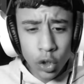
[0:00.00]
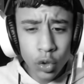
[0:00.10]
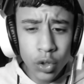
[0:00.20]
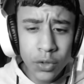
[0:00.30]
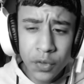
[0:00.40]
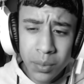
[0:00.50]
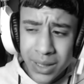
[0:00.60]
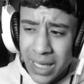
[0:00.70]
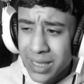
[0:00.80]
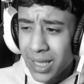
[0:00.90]
يقولوا لي في
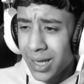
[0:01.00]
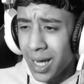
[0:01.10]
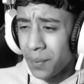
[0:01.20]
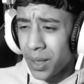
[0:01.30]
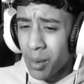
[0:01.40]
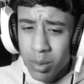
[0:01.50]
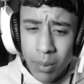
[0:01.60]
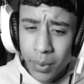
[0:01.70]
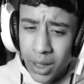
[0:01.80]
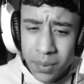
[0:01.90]
المدرسة أنت يا مكمل ما
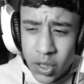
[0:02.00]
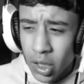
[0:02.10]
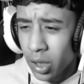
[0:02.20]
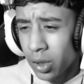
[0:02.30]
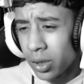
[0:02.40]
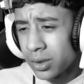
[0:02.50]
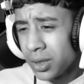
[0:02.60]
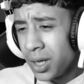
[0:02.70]
بتجيبش لايكات